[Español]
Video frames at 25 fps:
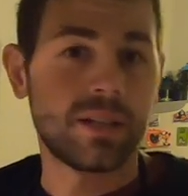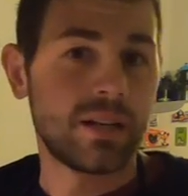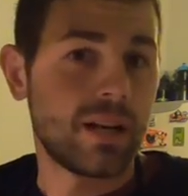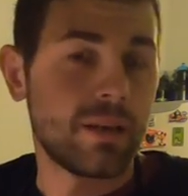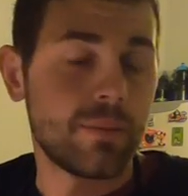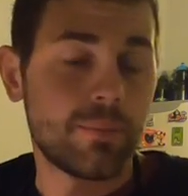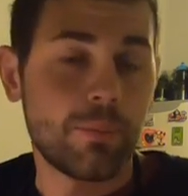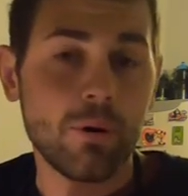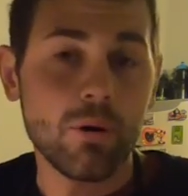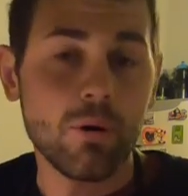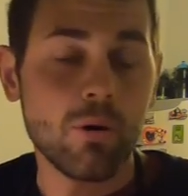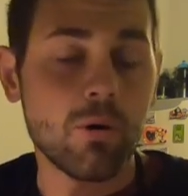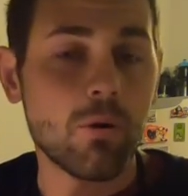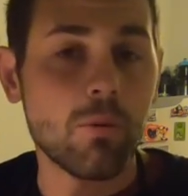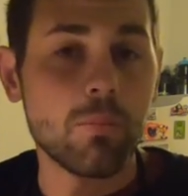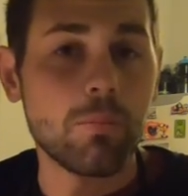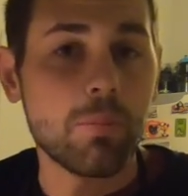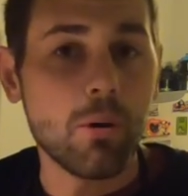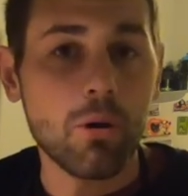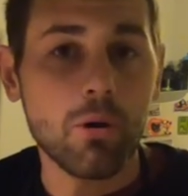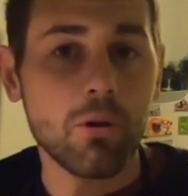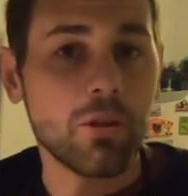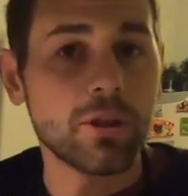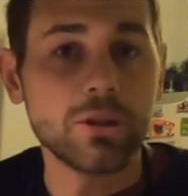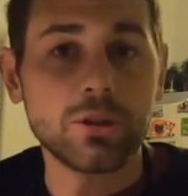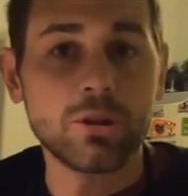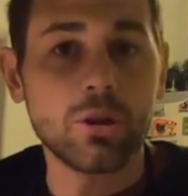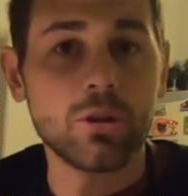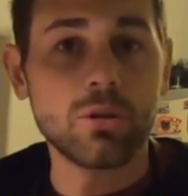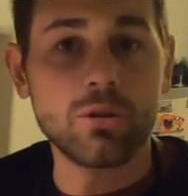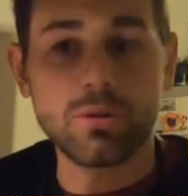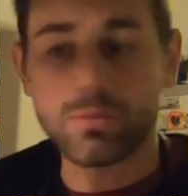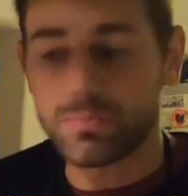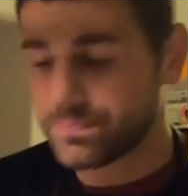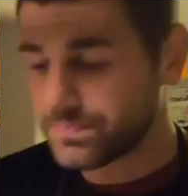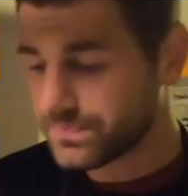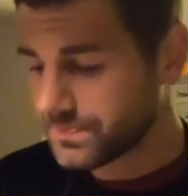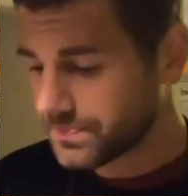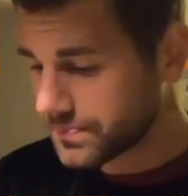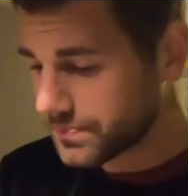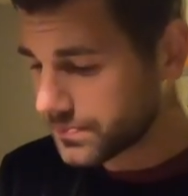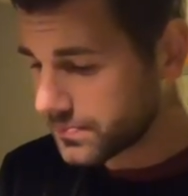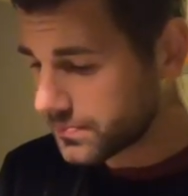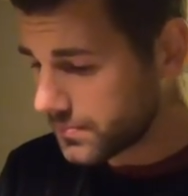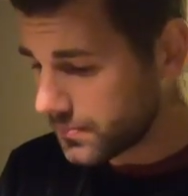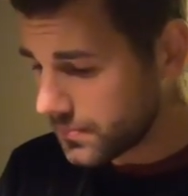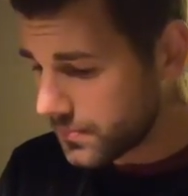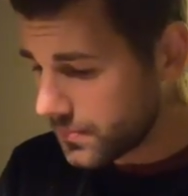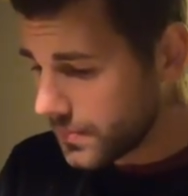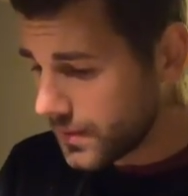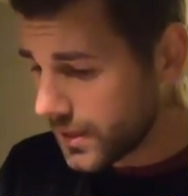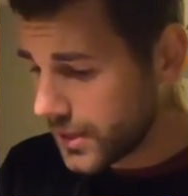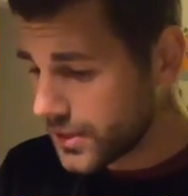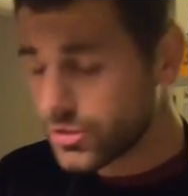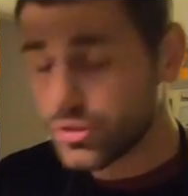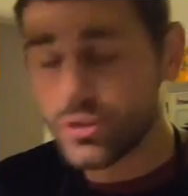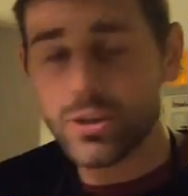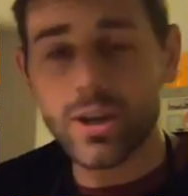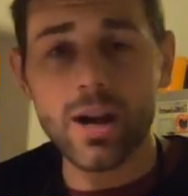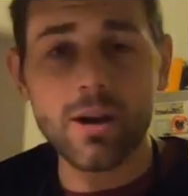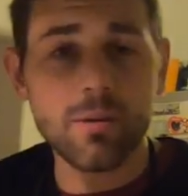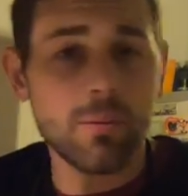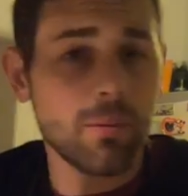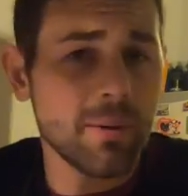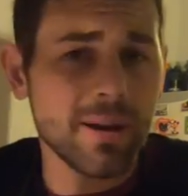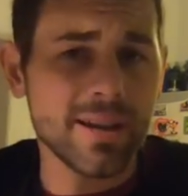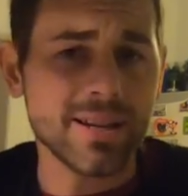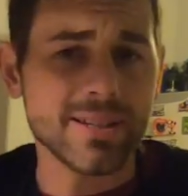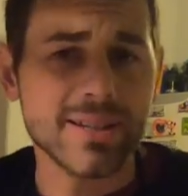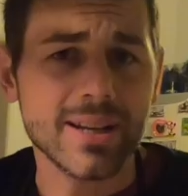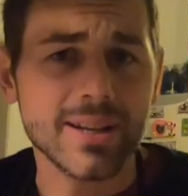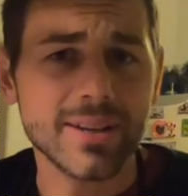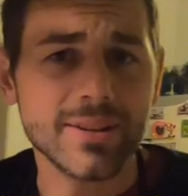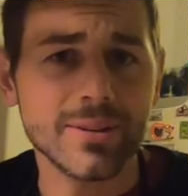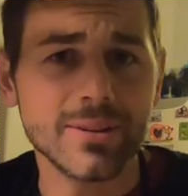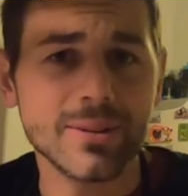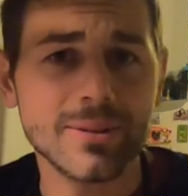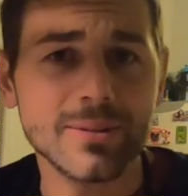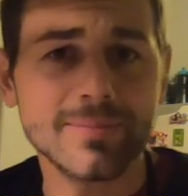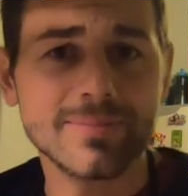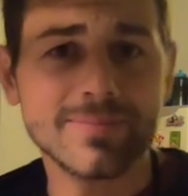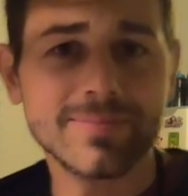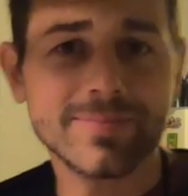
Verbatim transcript: le pongo un poco de todo, eso ya como vaya saliendo.